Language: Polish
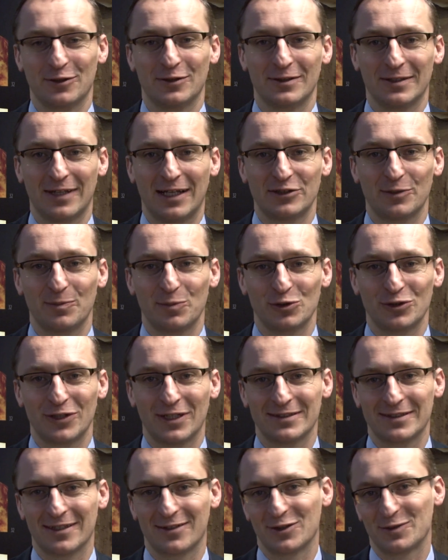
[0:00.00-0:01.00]
nasza
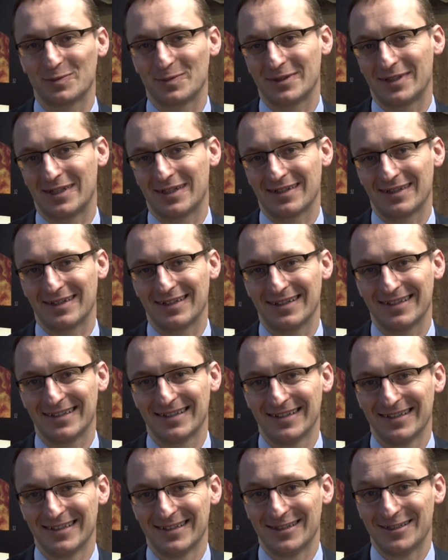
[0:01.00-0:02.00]
puszczańska gospodarka
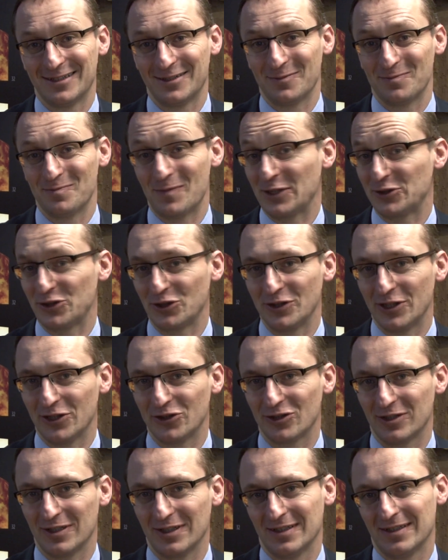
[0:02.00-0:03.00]
ma się
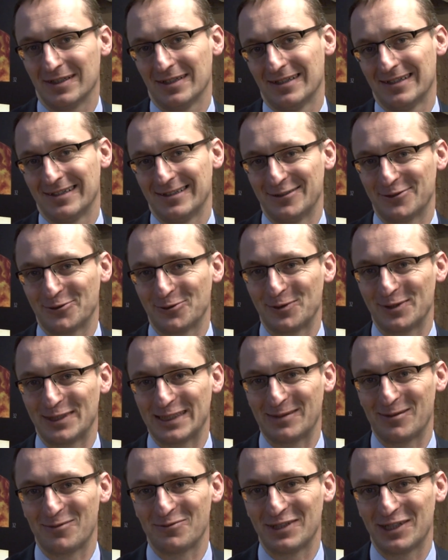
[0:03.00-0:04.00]
nieźle. Zresztą to
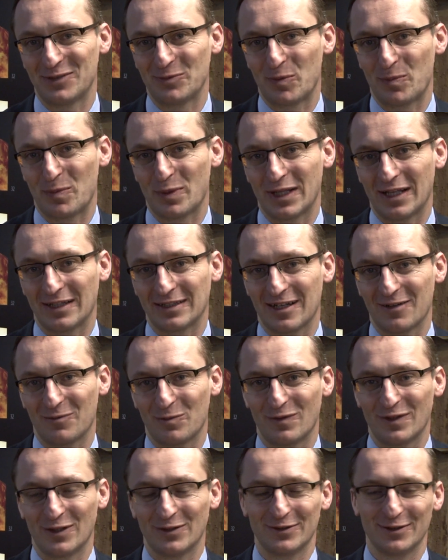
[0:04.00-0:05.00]
samo widać po podatkach
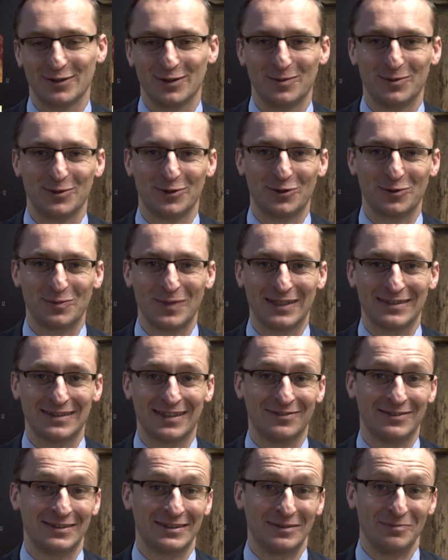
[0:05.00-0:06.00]
wpływających do budżetu
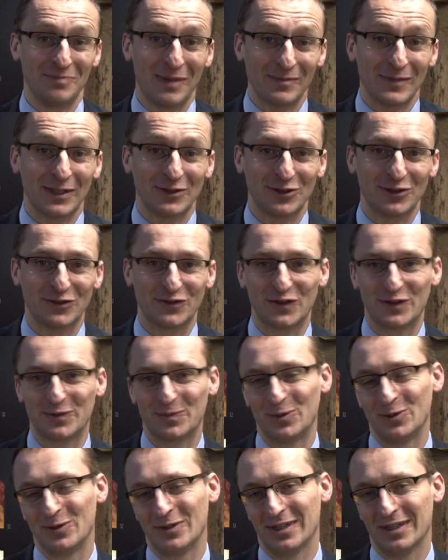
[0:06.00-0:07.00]
miasta, więc mam nadzieję, że
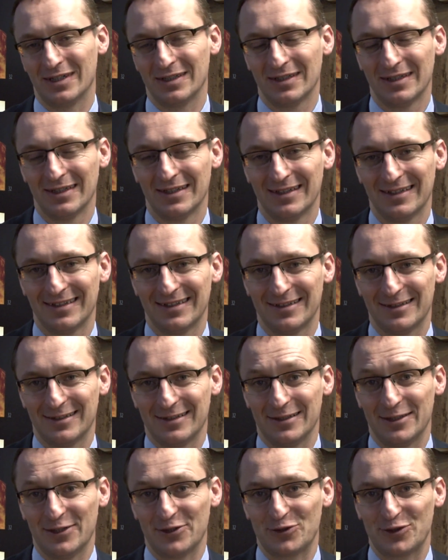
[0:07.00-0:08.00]
wspólnie
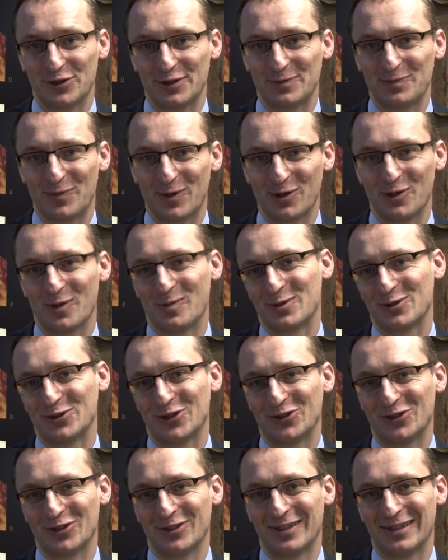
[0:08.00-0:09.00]
jeszcze sporo dobrych
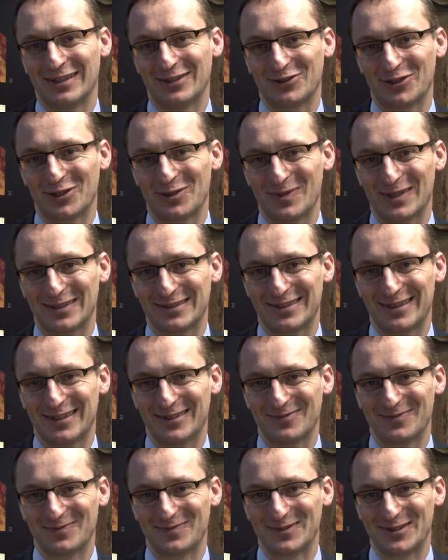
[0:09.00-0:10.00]
rzeczy dla naszego
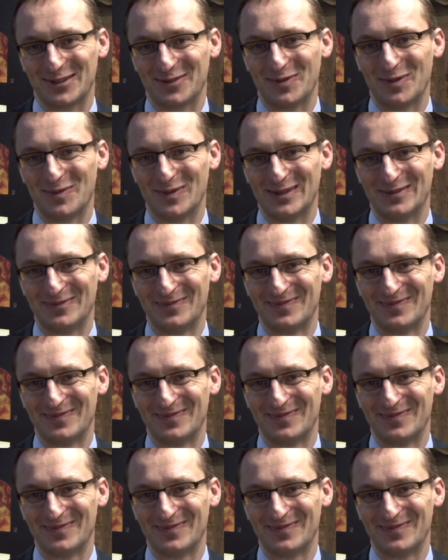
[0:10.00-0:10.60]
miasta zrobimy.